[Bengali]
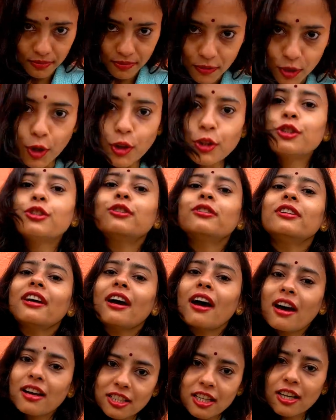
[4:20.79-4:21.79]
দর্শনে
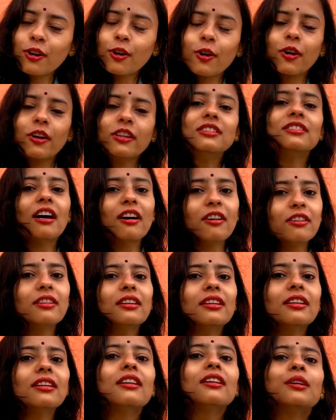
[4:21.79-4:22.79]
আসা হয় তাহলে
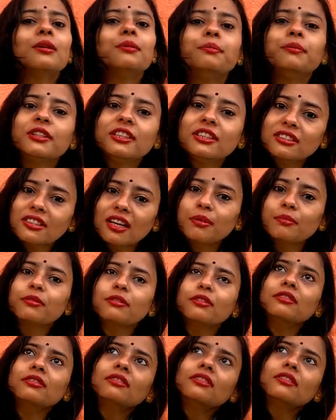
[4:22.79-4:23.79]
বৃন্দাবন
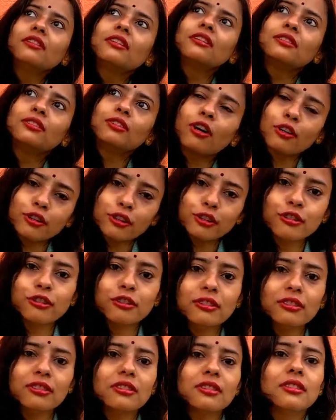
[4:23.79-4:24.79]
দর্শন
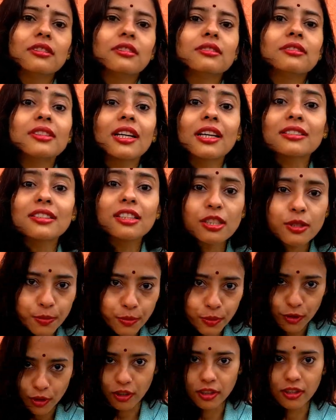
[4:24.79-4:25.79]

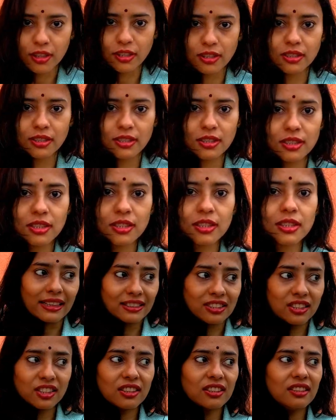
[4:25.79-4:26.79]
সাকসেসফুল হয়
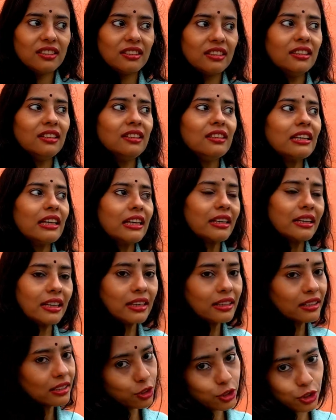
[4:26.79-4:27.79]
অ্যাকচুয়ালি
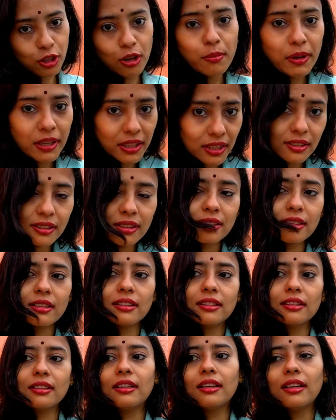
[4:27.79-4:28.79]
এখানে সবাই
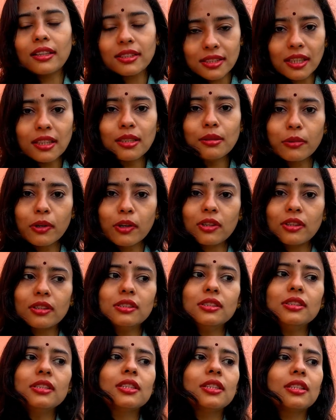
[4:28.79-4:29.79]
এটাই বলেন
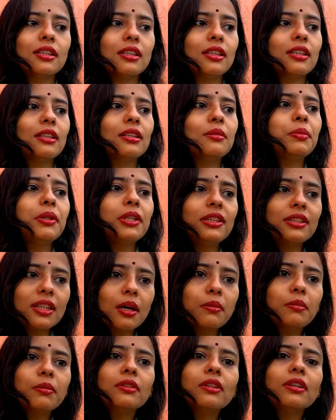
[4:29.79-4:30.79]
যে
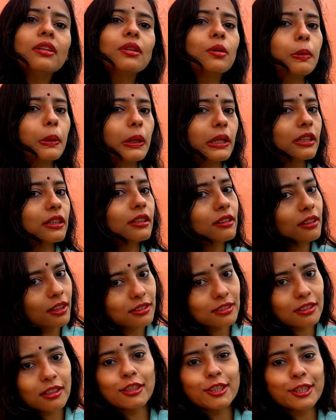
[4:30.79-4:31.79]
বৃন্দাবনে গোপালকে নিয়ে
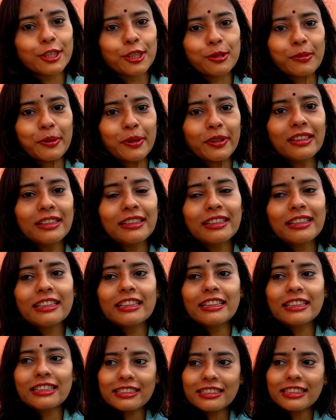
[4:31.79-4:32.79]
যাওয়ার সময়
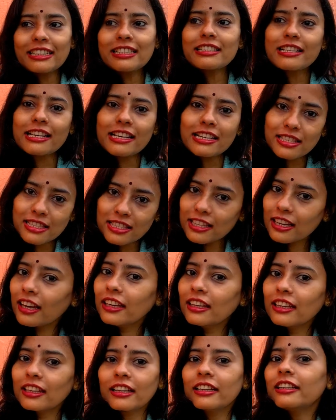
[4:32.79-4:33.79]
সে স্বেচ্ছায়
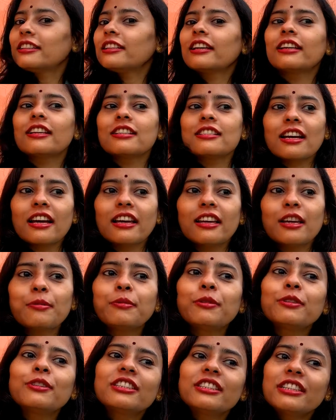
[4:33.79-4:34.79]
এখানে থেকে যায় এবং
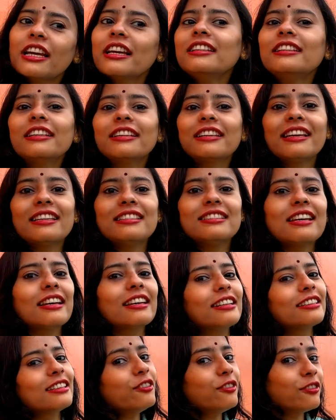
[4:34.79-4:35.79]
সেই থেকে এই
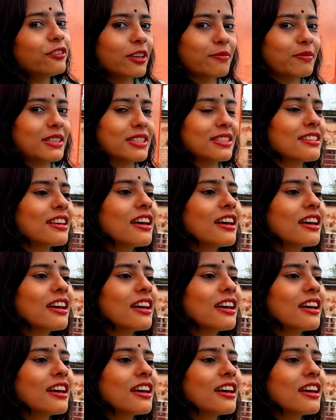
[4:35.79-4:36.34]
জায়গাটা ফেমাস